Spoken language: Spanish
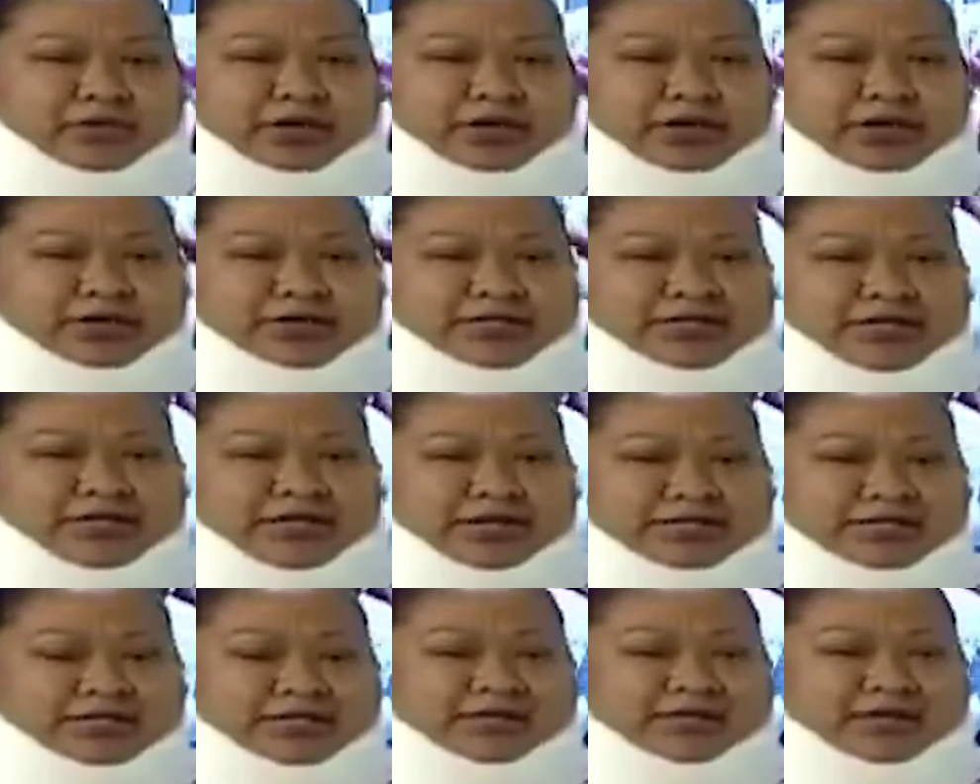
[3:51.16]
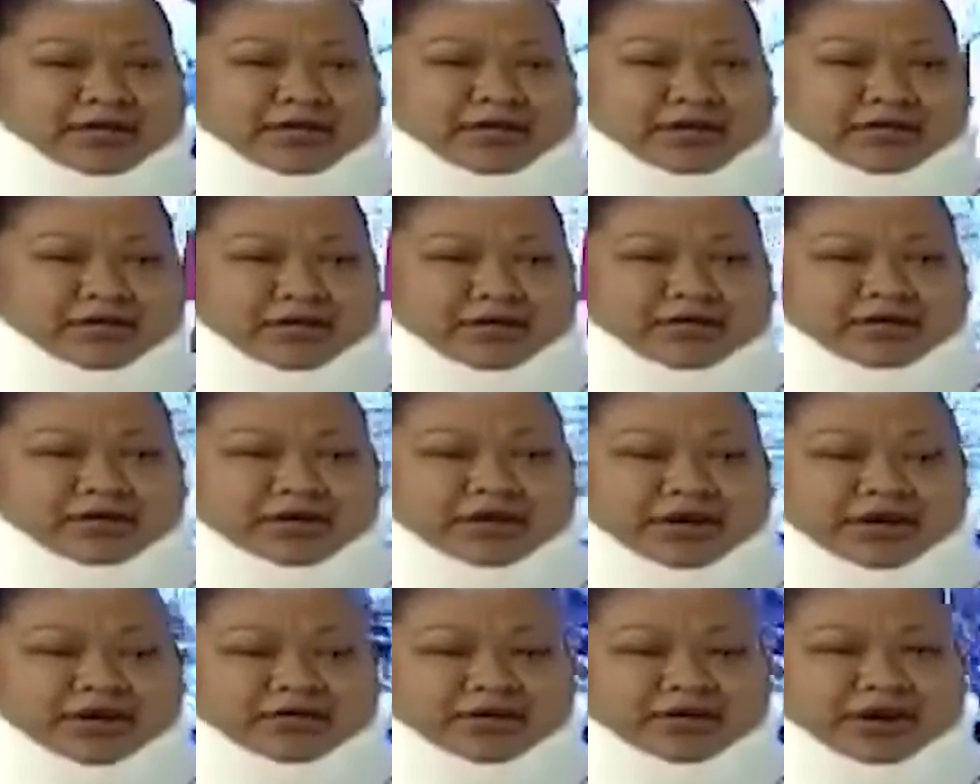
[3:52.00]
que si ya se habían llevado
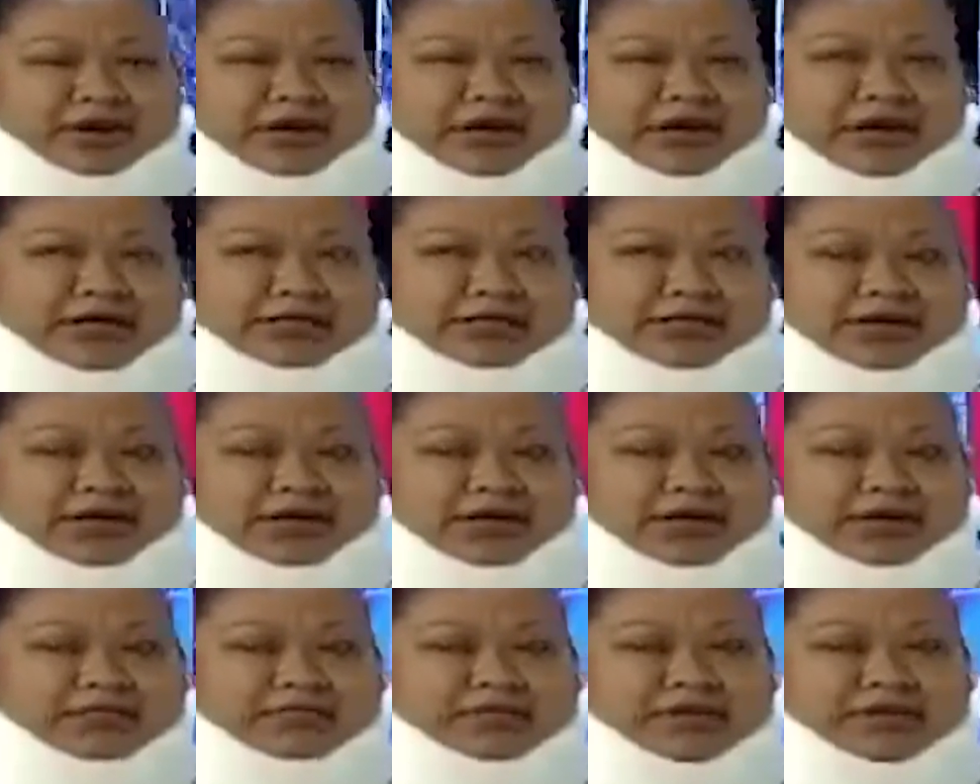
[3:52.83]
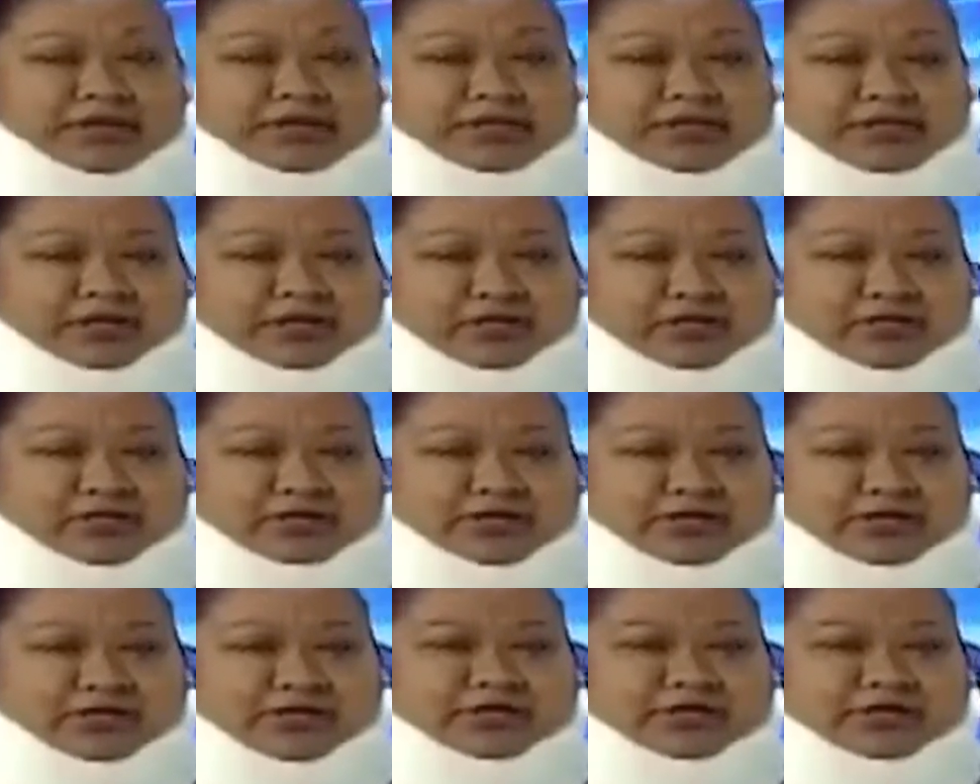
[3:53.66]
el carro a la casa y él me dice, no,
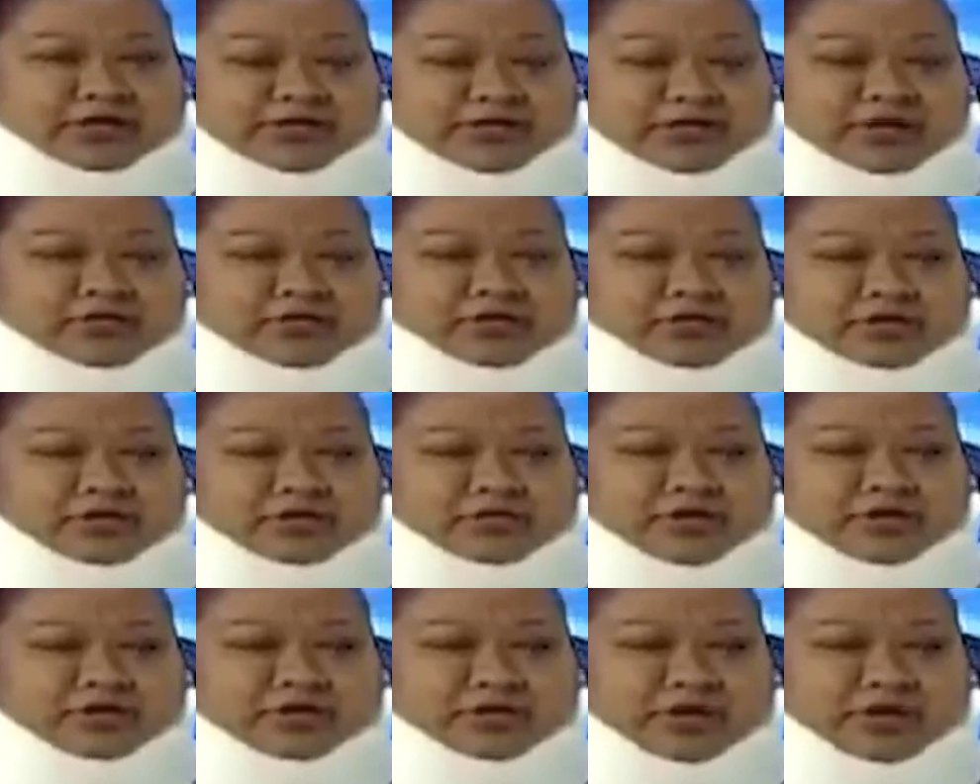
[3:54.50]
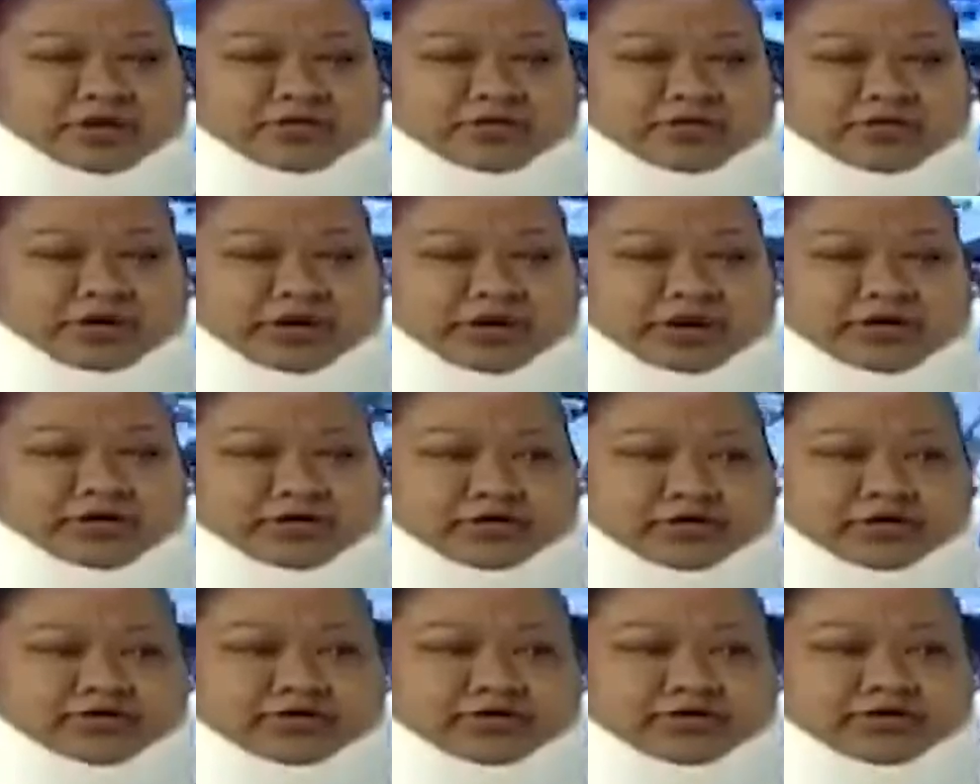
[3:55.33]
dice, sí se los llevaron al
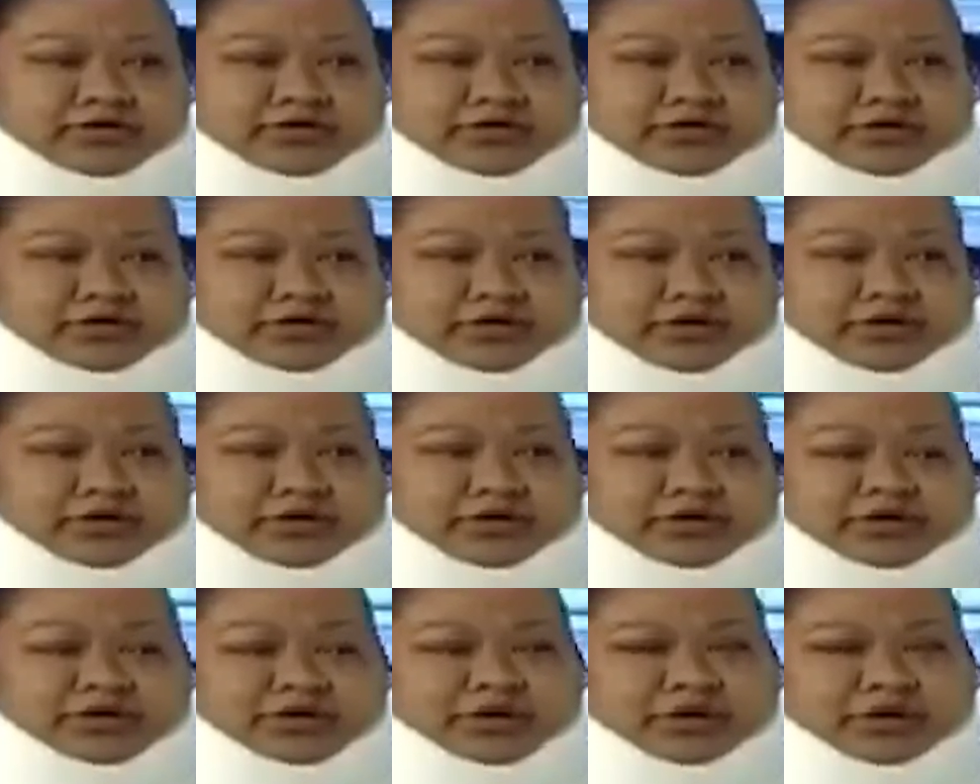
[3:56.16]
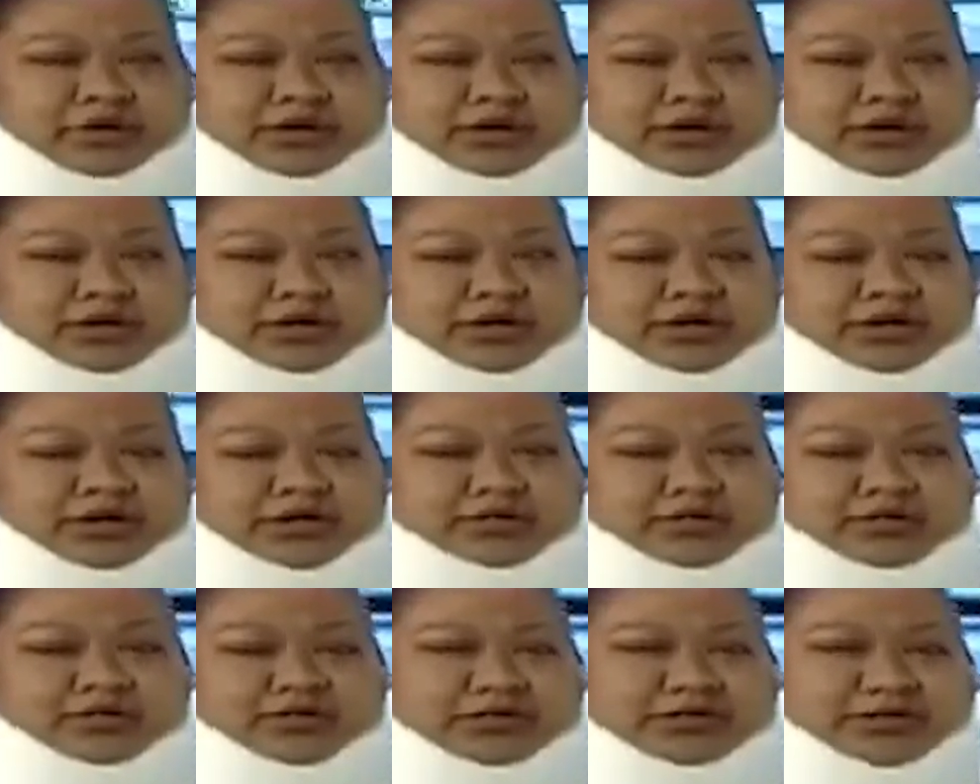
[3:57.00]
corralón los dos.
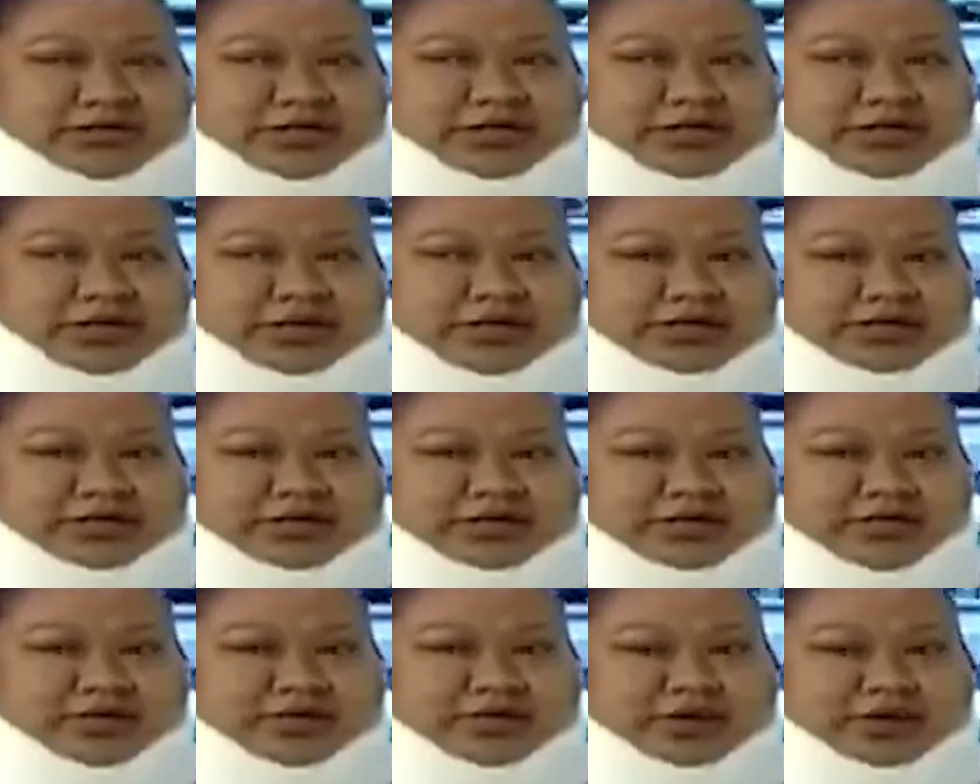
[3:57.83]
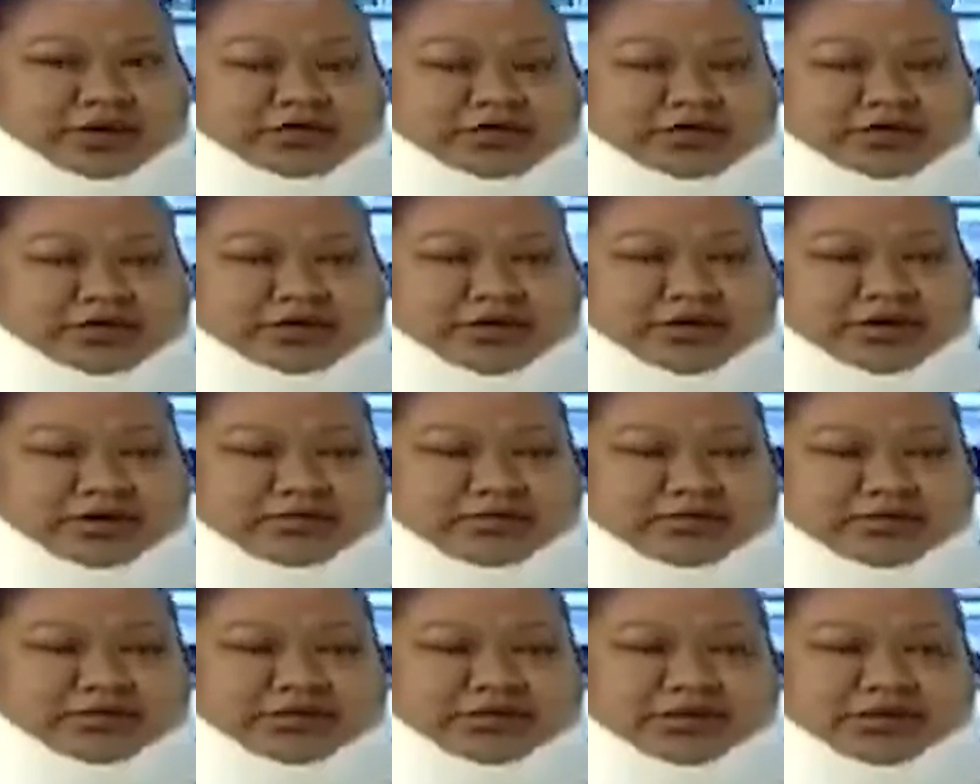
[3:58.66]
Entonces de nada sirvió que nos
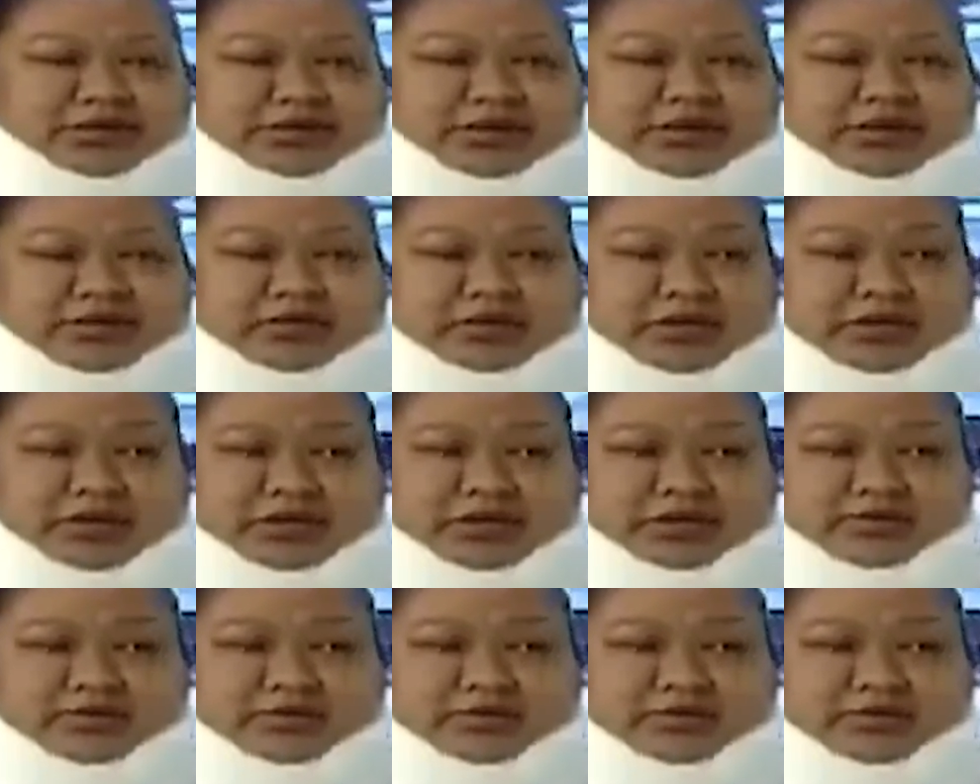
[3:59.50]
hayamos arreglado ahí